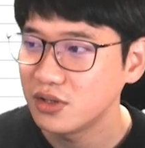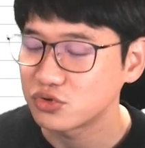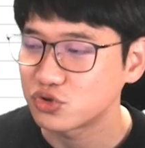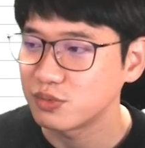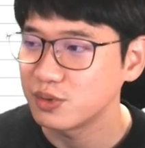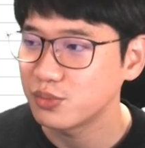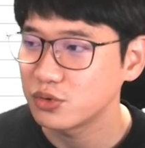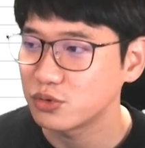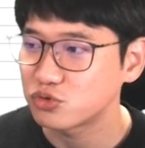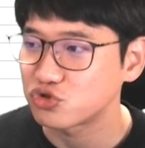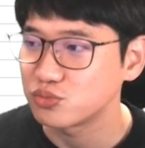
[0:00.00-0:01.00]

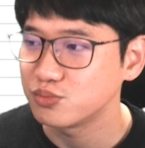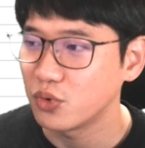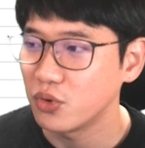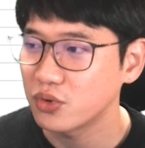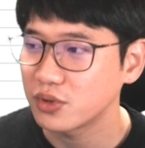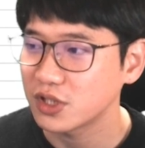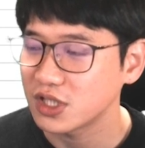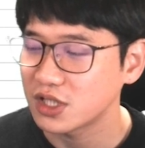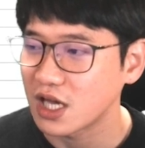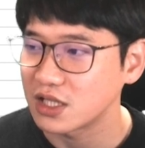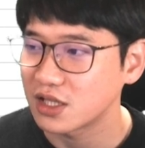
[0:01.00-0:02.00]
주민번호 중복 이
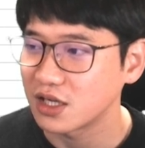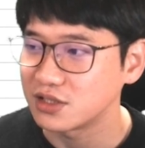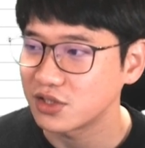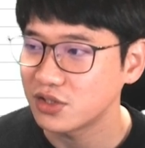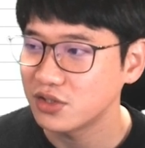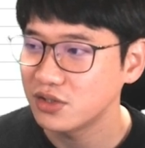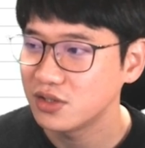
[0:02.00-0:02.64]
데이터에서